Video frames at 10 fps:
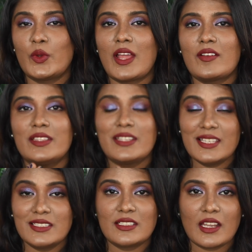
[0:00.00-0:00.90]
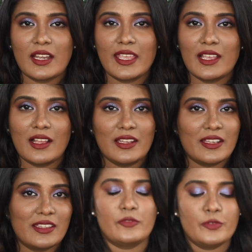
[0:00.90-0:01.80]
நான் வந்து ரீசெண்டாக நைக்காவில்
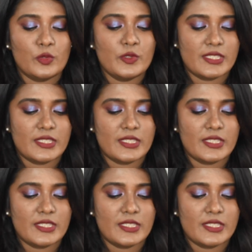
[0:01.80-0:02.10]
இருந்து ஃபியூ